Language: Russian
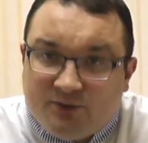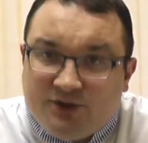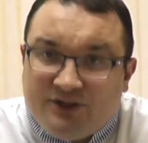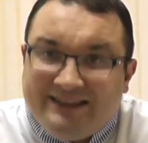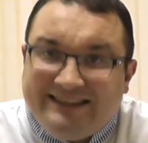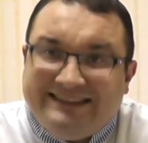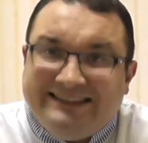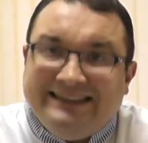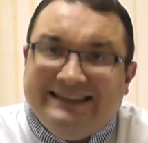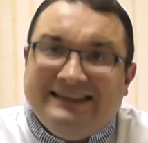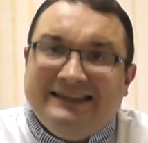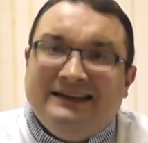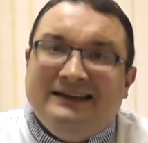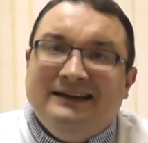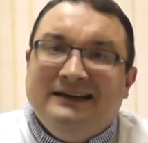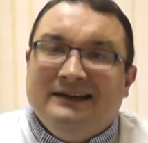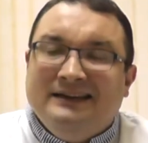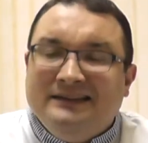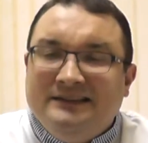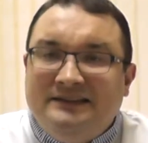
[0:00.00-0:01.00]
очень сильно,
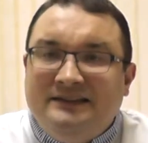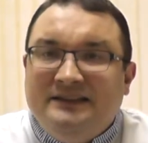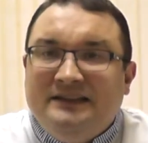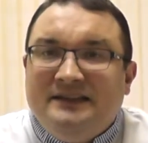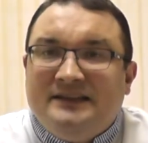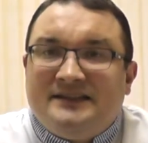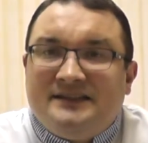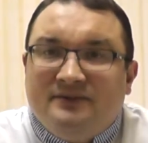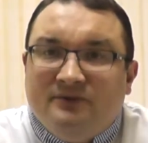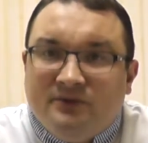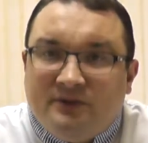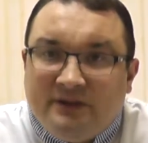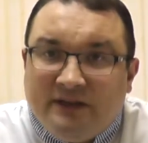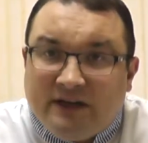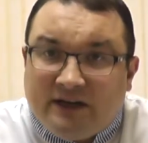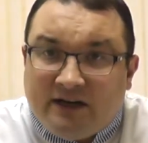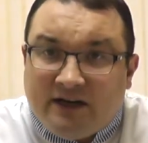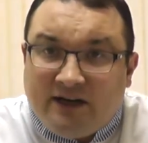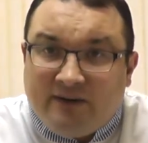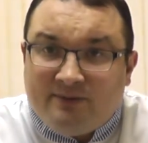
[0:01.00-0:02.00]
действует на
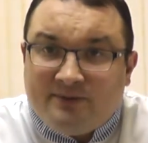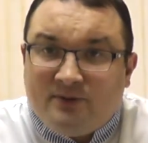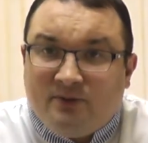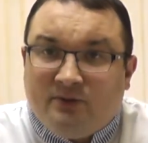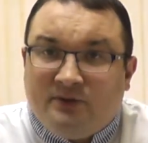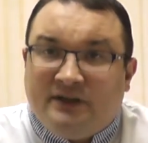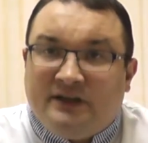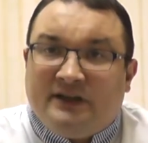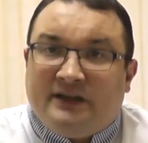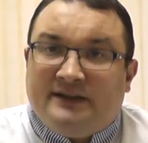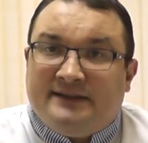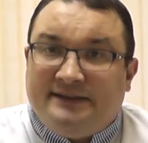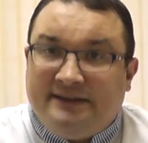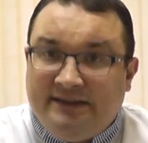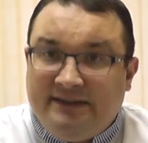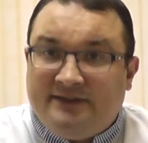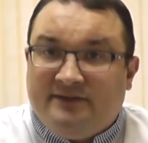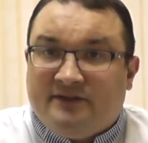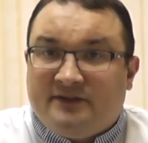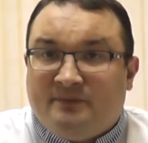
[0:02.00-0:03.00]
капсулу, где как раз
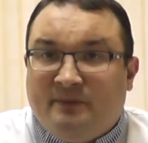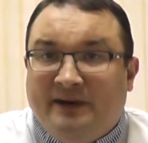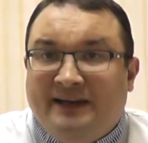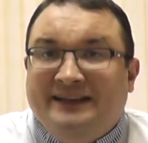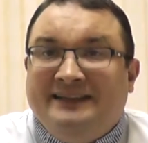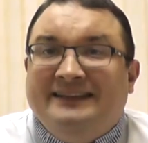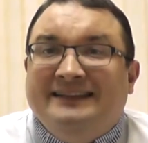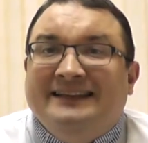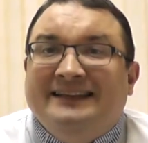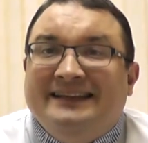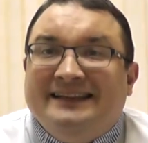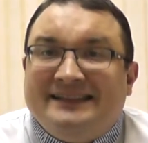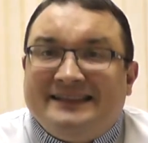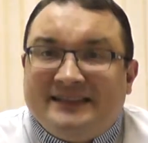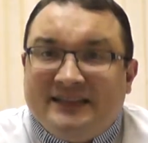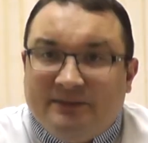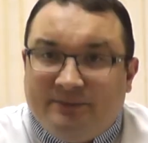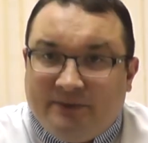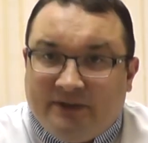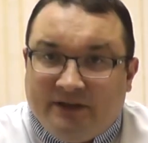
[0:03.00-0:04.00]
есть воспалительные
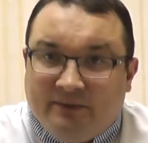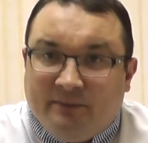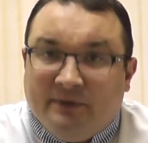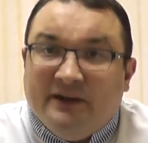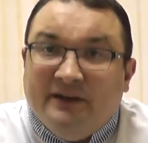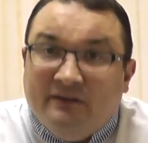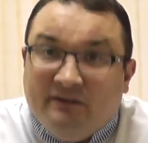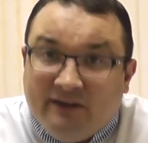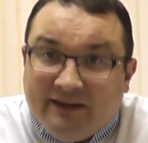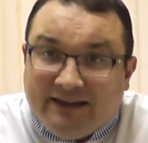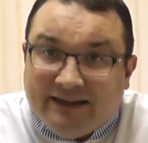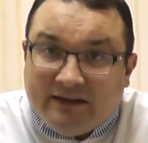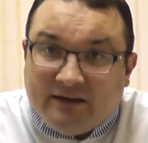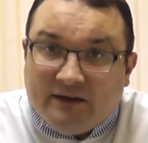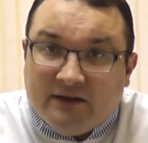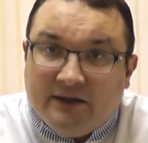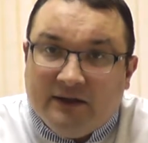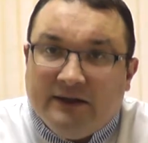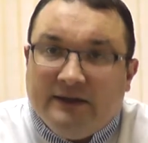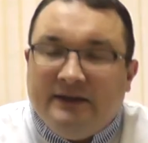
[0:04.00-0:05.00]
рецепторы болевые.
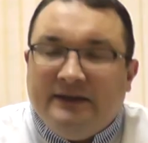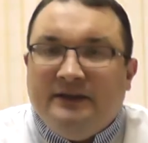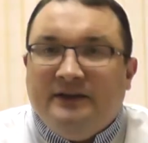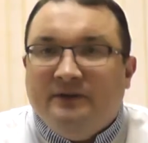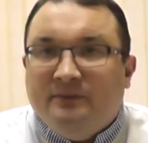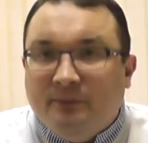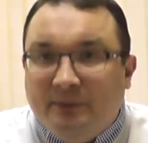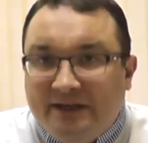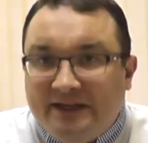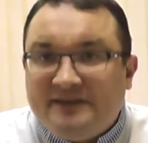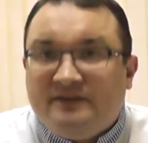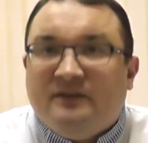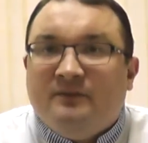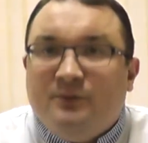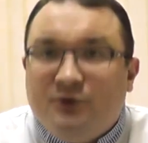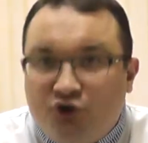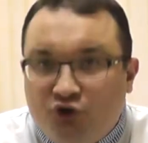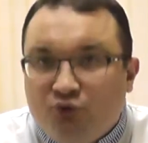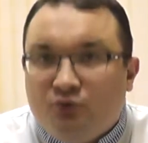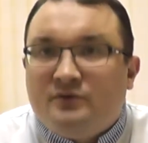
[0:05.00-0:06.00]
И мы с
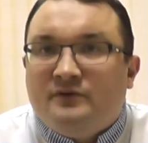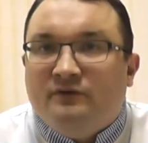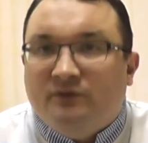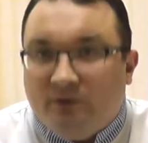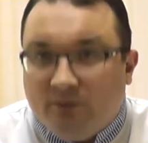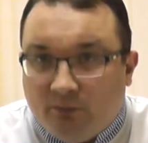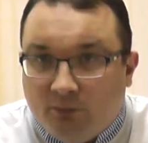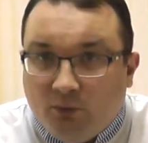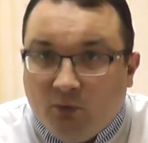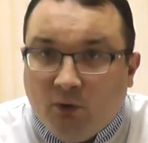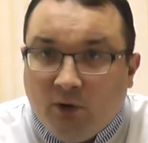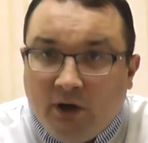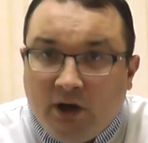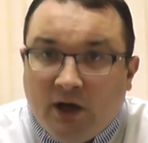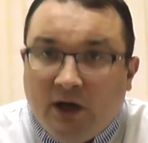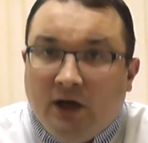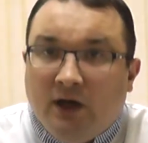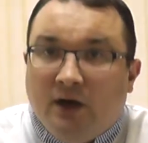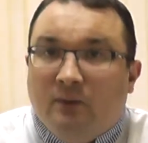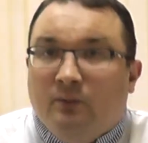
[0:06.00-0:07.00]
вами чувствуем боль,
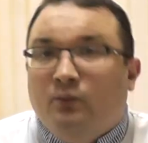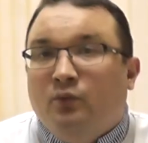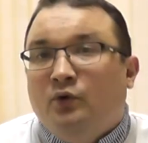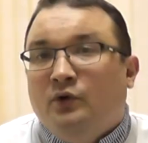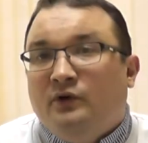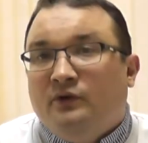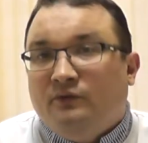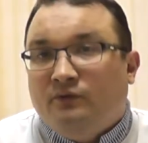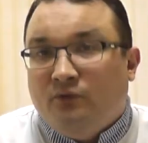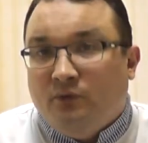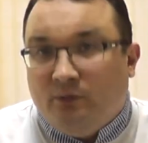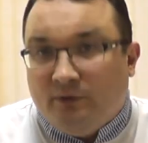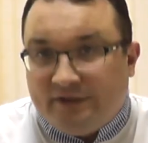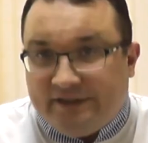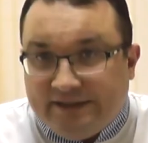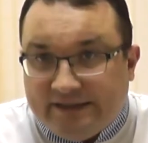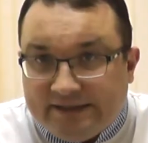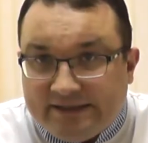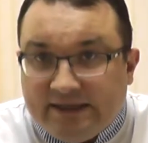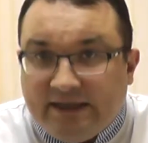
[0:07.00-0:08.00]
боль в
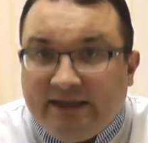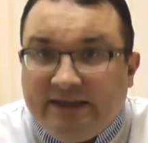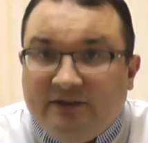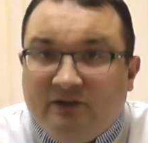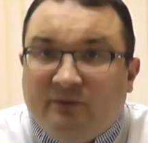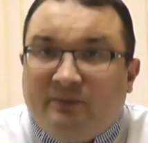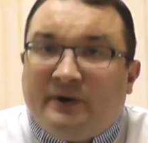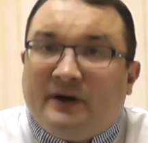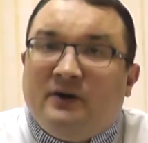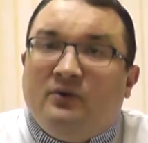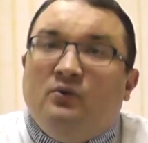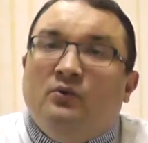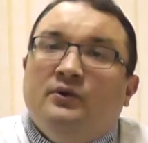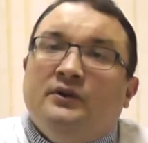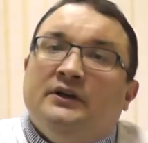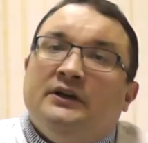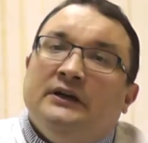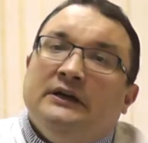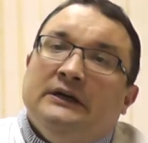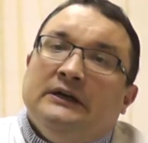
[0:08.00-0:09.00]
области заднего
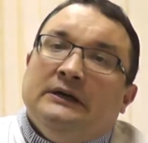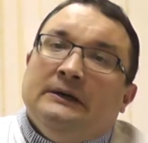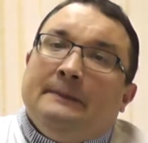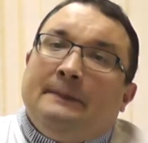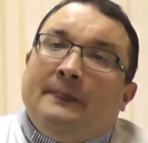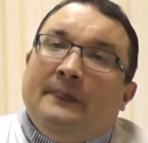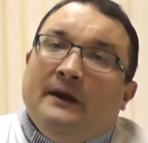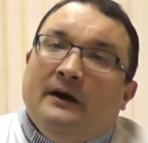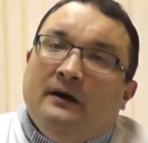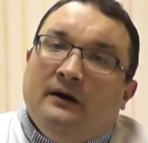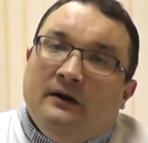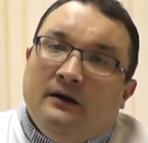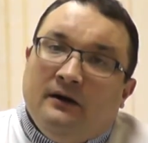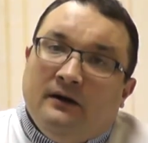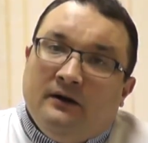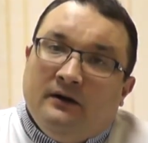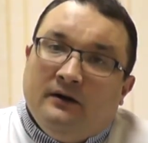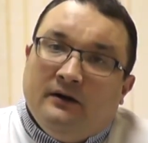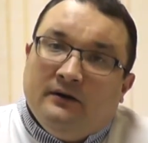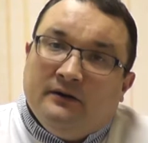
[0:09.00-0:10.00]
прохода,
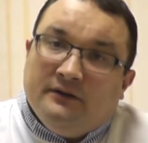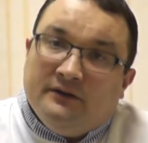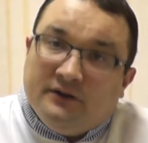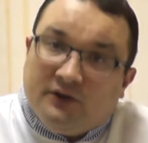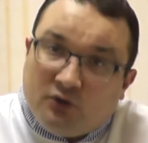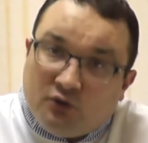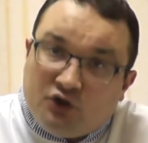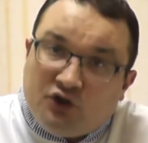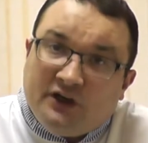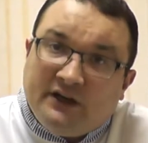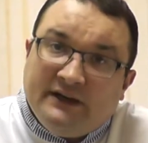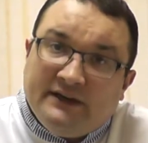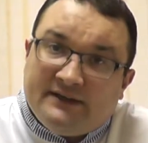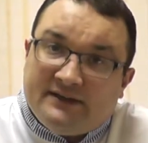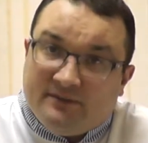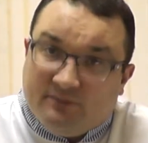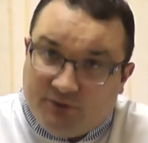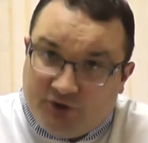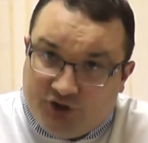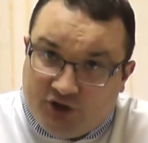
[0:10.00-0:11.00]
а,
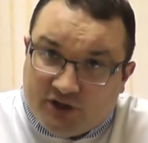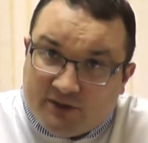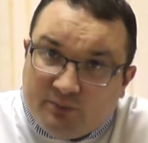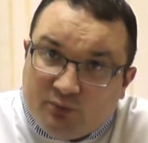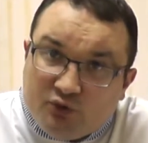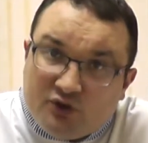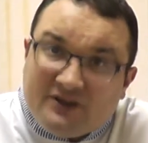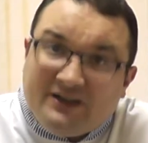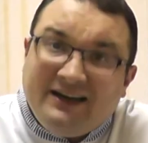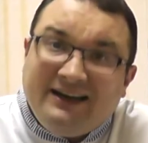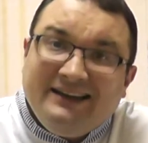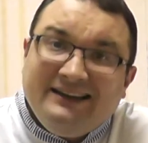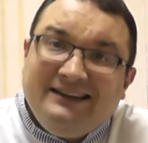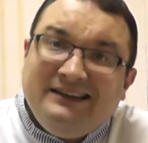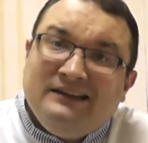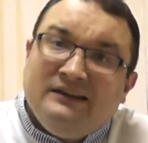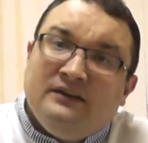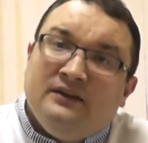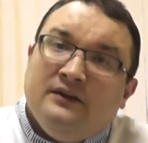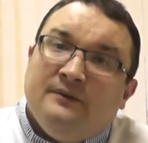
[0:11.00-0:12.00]
нарушается
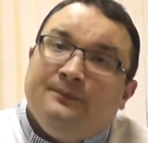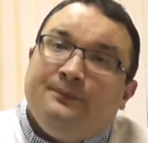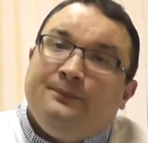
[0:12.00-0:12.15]
мочеиспускание,